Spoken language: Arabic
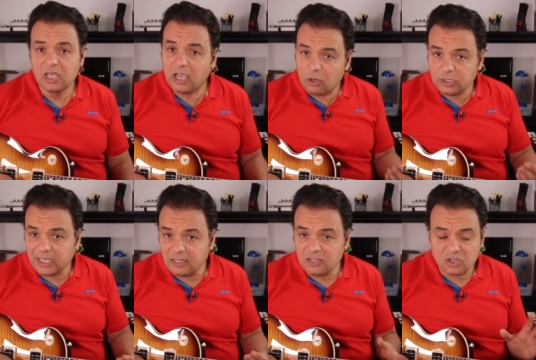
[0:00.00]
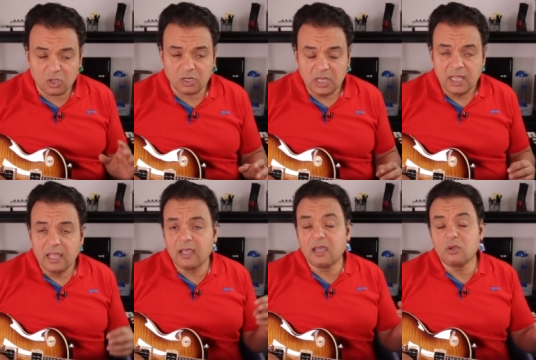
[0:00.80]
اهو ده اللي صار
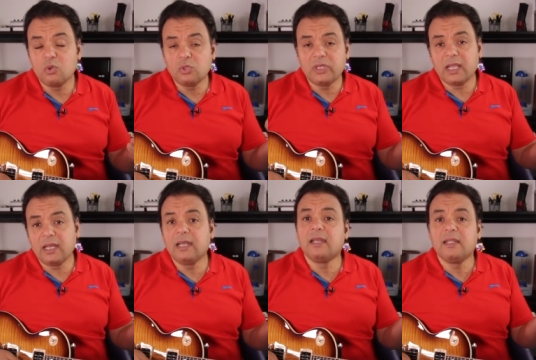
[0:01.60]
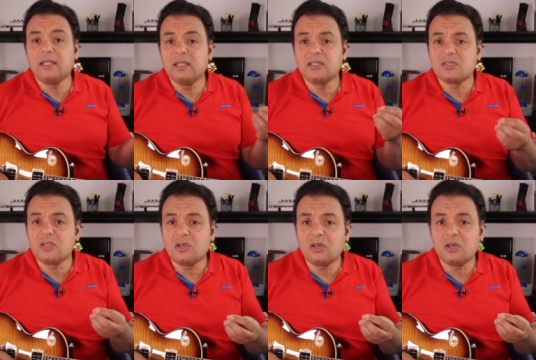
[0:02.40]
اهو ده اللي
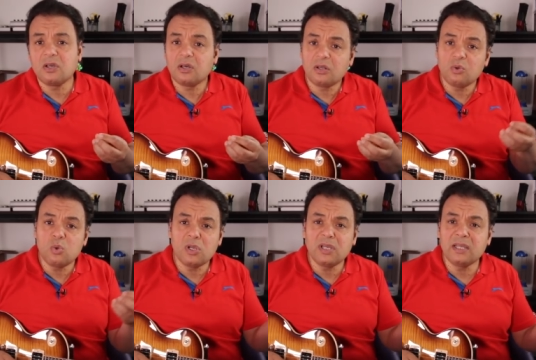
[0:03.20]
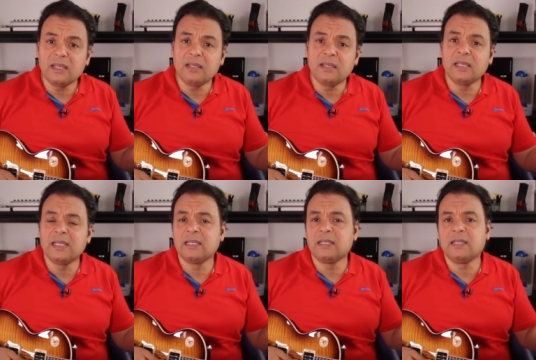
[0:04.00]
صار
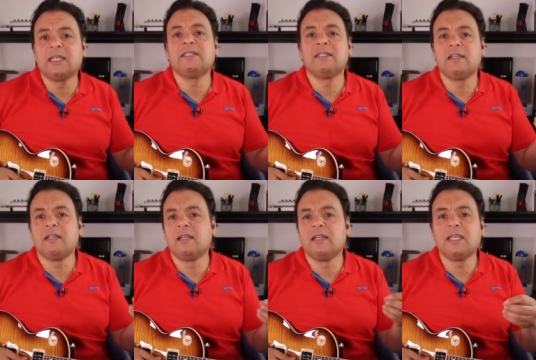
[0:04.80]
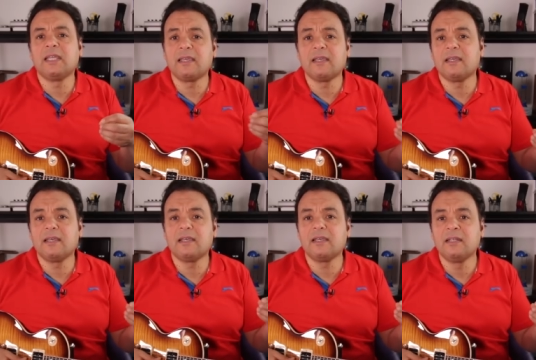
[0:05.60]
وادي اللي
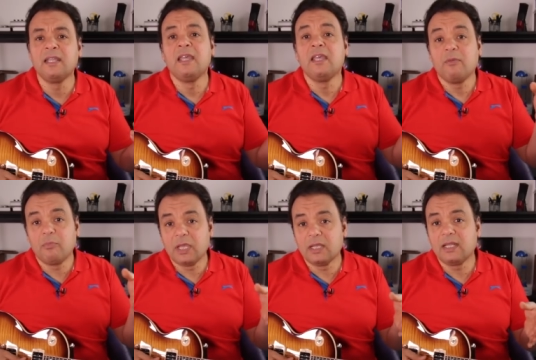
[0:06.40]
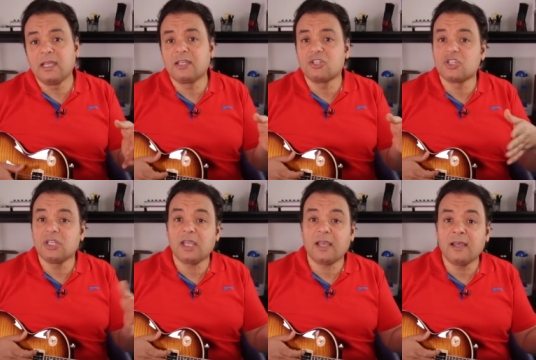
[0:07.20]
كان ملكش
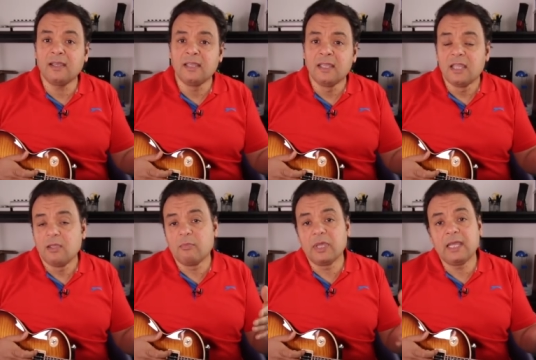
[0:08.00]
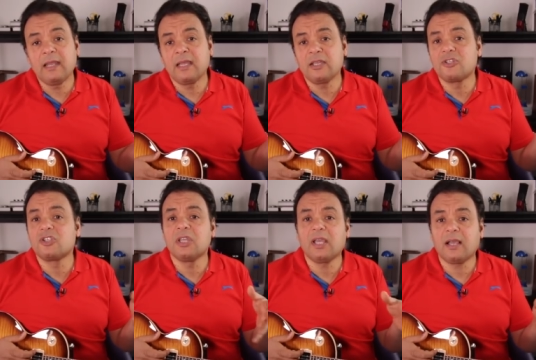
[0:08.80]
حق
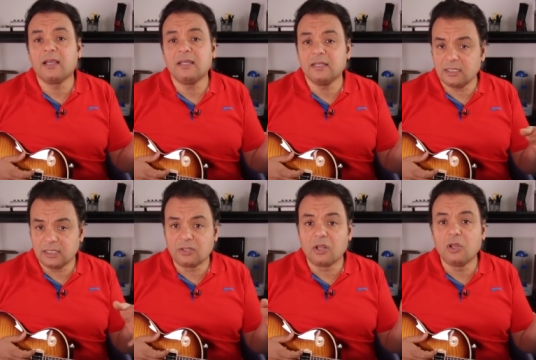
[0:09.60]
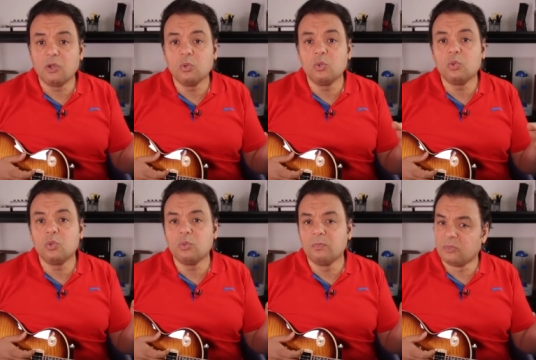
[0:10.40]
ملكش حق
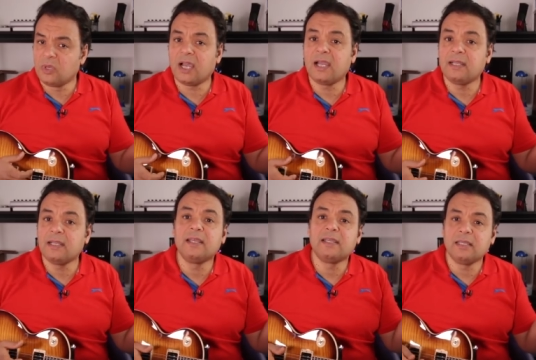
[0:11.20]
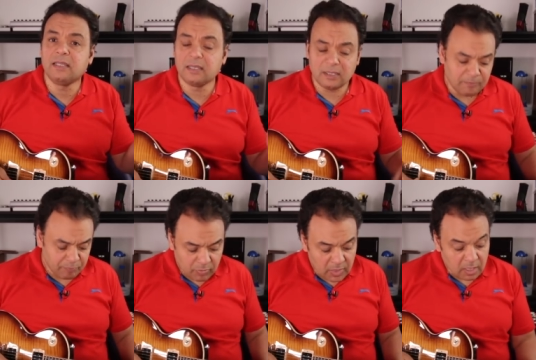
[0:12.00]
اتلوم عليا
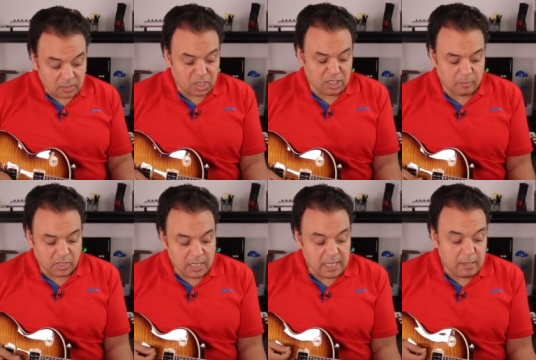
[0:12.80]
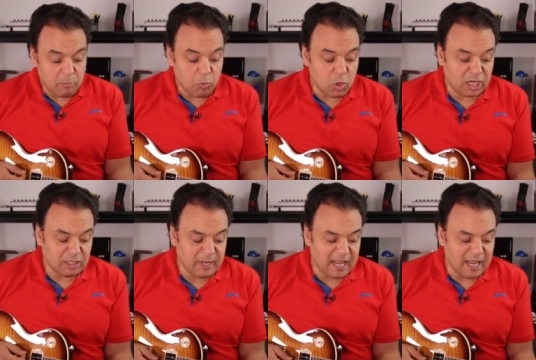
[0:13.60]
طيب بمجرد ما انا